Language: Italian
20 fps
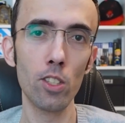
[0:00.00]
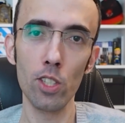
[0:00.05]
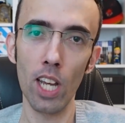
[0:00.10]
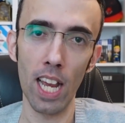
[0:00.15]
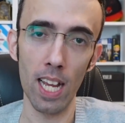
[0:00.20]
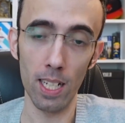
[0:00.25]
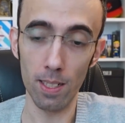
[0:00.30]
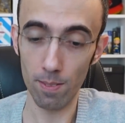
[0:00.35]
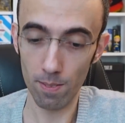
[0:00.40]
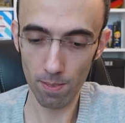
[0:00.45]

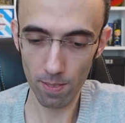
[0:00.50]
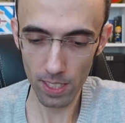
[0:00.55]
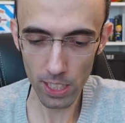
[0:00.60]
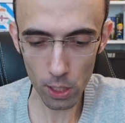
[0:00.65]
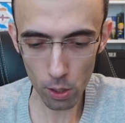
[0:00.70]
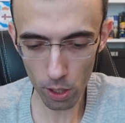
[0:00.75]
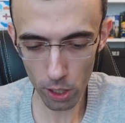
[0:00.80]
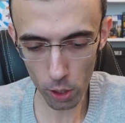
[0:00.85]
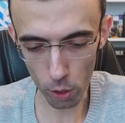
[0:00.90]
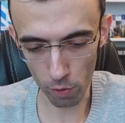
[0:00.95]
Cioè,
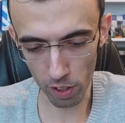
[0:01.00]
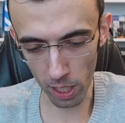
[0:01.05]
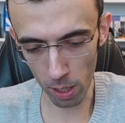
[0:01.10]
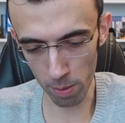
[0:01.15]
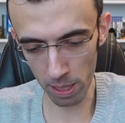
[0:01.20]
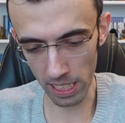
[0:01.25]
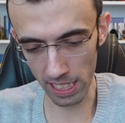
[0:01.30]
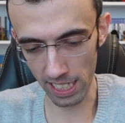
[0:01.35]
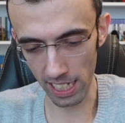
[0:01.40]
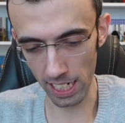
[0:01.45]
io, io
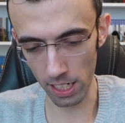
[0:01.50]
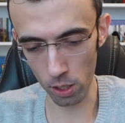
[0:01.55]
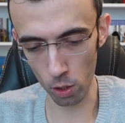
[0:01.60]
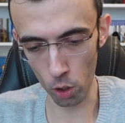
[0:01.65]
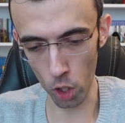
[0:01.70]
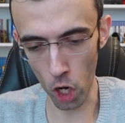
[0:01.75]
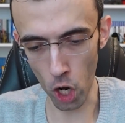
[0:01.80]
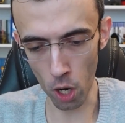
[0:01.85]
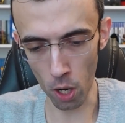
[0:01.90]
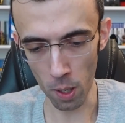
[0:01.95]
veramente
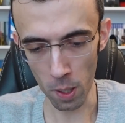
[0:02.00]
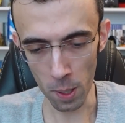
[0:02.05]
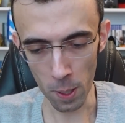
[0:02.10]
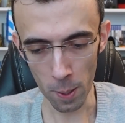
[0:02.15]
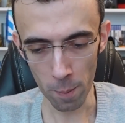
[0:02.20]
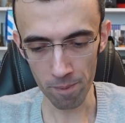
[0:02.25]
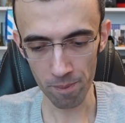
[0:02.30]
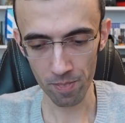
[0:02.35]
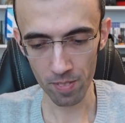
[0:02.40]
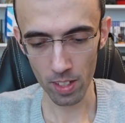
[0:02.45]
non ho,
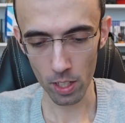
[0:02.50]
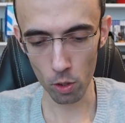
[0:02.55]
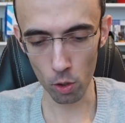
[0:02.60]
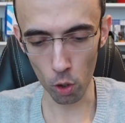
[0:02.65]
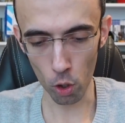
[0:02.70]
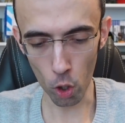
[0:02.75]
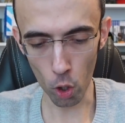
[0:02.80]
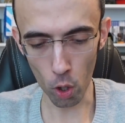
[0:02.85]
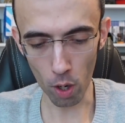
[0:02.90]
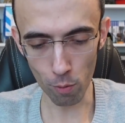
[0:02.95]

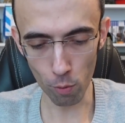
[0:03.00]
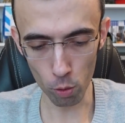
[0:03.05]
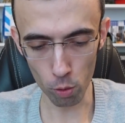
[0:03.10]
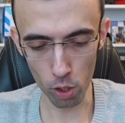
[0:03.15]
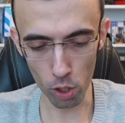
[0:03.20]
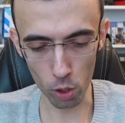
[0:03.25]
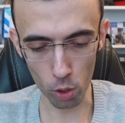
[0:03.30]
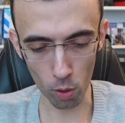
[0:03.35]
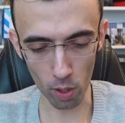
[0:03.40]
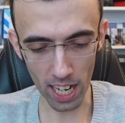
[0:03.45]
non ho
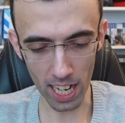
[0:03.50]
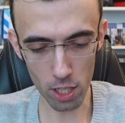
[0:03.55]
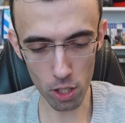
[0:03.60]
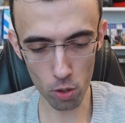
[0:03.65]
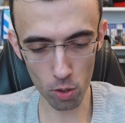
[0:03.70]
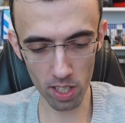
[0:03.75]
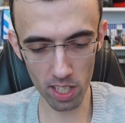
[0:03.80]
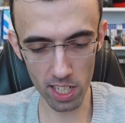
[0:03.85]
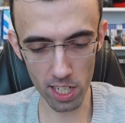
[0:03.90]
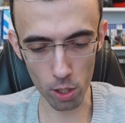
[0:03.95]
avuto il
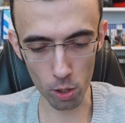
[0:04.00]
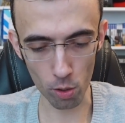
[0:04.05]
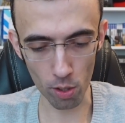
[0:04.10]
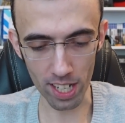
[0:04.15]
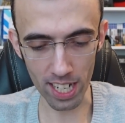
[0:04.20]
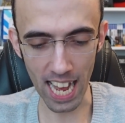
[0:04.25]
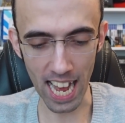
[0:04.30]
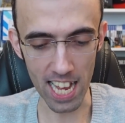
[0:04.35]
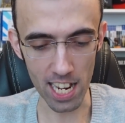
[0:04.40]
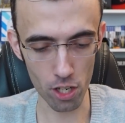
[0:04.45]
coraggio di
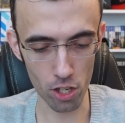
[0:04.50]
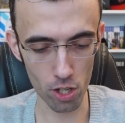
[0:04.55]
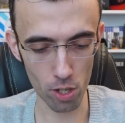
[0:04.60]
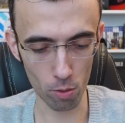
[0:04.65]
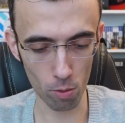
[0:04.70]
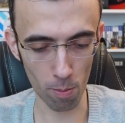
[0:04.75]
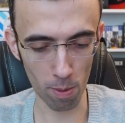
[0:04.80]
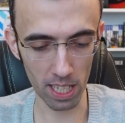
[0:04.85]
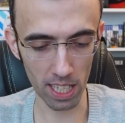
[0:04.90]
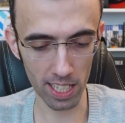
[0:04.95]

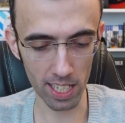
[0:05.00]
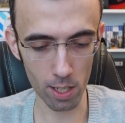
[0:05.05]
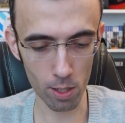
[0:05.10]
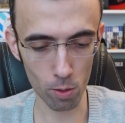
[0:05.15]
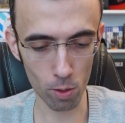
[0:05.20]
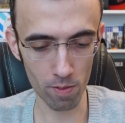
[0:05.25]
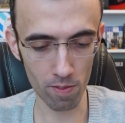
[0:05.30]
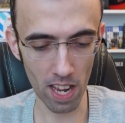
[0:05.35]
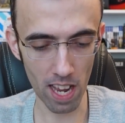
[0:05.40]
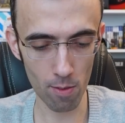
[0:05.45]
ritornarci su Metal Gear
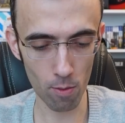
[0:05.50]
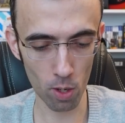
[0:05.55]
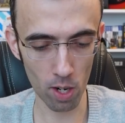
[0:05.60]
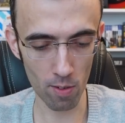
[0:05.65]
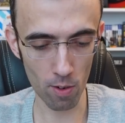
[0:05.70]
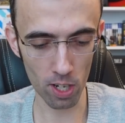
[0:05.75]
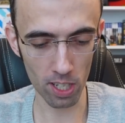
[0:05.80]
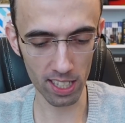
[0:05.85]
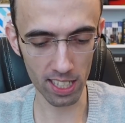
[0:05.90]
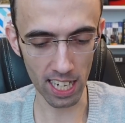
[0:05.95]
Survive
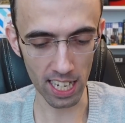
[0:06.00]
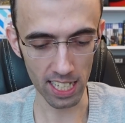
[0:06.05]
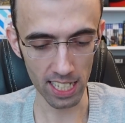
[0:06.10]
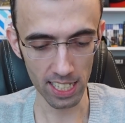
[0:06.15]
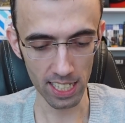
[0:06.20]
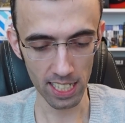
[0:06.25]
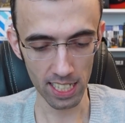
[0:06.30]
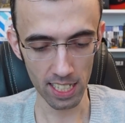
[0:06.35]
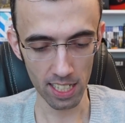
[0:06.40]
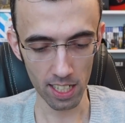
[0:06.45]
una volta
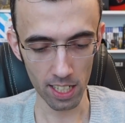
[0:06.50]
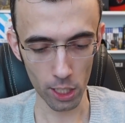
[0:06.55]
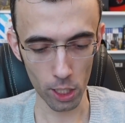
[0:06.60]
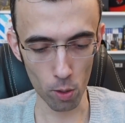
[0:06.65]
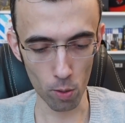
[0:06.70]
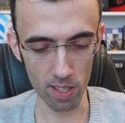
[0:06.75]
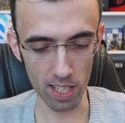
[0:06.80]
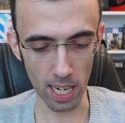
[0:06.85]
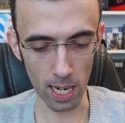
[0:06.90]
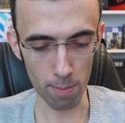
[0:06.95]

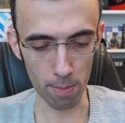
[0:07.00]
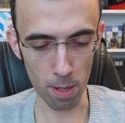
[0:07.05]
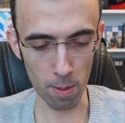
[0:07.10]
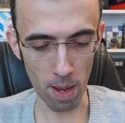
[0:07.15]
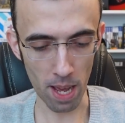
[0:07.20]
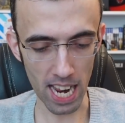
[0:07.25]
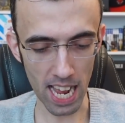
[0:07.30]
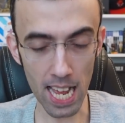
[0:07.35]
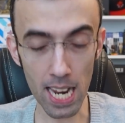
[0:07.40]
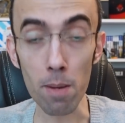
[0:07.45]
chiusa la
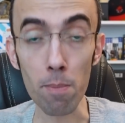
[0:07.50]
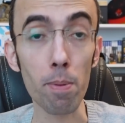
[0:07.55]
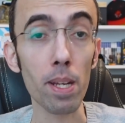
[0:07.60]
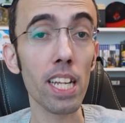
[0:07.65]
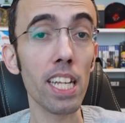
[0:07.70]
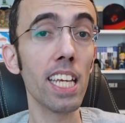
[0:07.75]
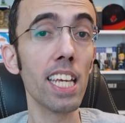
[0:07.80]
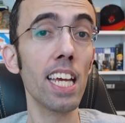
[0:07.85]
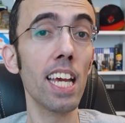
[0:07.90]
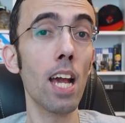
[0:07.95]
prima run
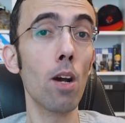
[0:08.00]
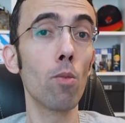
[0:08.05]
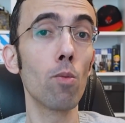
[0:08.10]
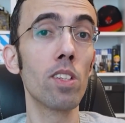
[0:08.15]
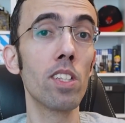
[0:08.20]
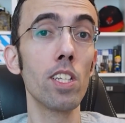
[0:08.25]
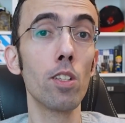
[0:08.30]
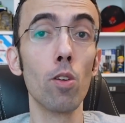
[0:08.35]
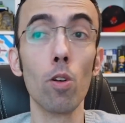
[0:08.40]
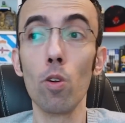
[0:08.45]
perché è
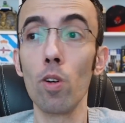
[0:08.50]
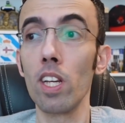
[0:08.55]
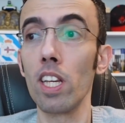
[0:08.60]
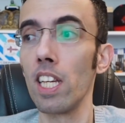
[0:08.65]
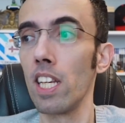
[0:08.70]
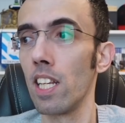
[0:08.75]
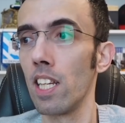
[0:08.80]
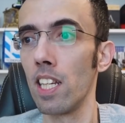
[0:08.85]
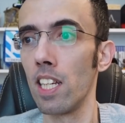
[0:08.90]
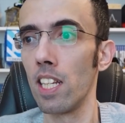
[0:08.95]
un titolo
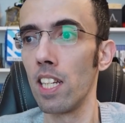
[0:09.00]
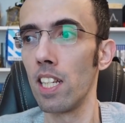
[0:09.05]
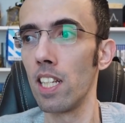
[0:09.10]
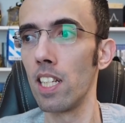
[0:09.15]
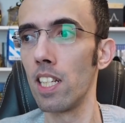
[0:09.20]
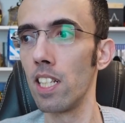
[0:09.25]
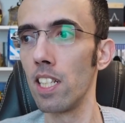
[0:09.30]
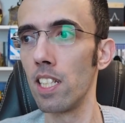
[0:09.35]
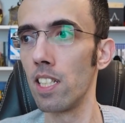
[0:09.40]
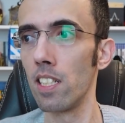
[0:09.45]

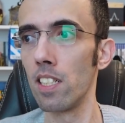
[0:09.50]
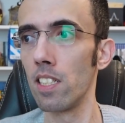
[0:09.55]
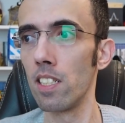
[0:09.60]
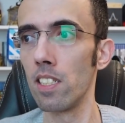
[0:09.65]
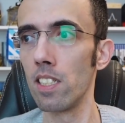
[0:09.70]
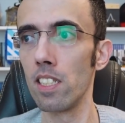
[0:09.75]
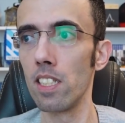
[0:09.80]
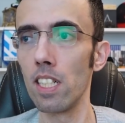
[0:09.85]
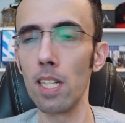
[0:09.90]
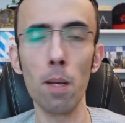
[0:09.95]

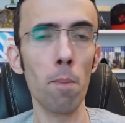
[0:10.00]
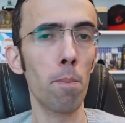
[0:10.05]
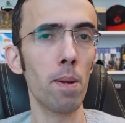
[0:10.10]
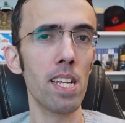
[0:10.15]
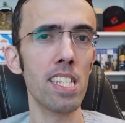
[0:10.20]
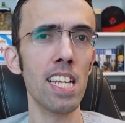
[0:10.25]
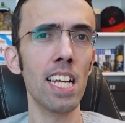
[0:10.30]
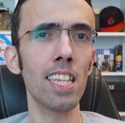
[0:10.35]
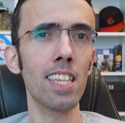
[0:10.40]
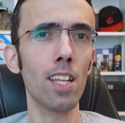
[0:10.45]
che
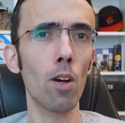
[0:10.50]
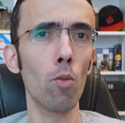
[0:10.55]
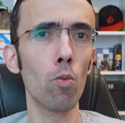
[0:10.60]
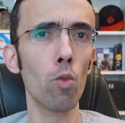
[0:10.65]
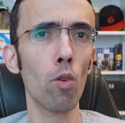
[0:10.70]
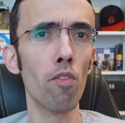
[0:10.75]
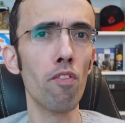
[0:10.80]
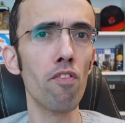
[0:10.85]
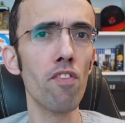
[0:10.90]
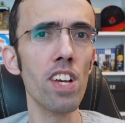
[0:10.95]
rappresenta
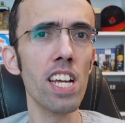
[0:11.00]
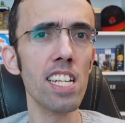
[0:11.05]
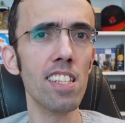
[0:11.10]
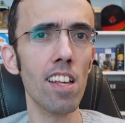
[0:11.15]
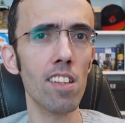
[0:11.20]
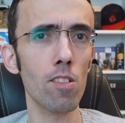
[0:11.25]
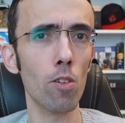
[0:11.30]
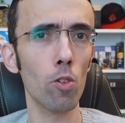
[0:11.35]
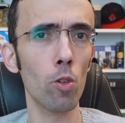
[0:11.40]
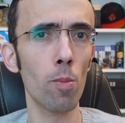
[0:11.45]

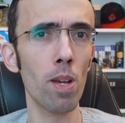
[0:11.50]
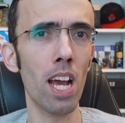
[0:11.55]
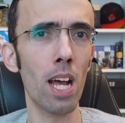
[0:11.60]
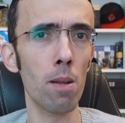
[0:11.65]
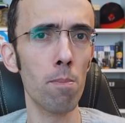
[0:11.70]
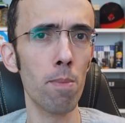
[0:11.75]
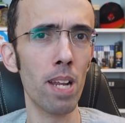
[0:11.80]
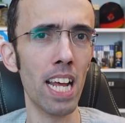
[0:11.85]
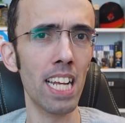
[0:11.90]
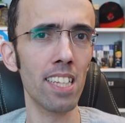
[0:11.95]
un'offesa, secondo me,
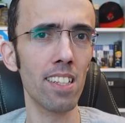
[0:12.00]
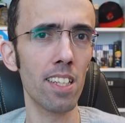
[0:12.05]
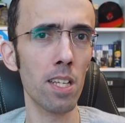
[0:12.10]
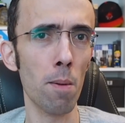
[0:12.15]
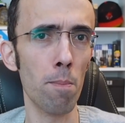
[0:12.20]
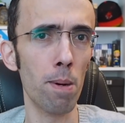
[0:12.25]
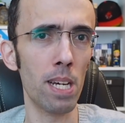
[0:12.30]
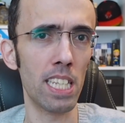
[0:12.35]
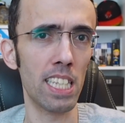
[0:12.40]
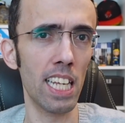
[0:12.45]
al brand di
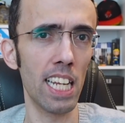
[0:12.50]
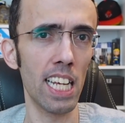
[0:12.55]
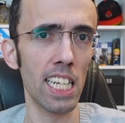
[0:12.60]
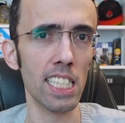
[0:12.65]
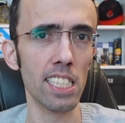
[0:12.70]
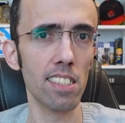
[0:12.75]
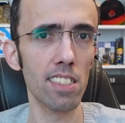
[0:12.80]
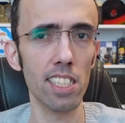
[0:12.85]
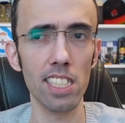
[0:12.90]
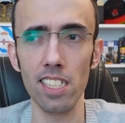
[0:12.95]

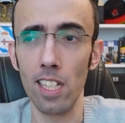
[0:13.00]
appartenenza,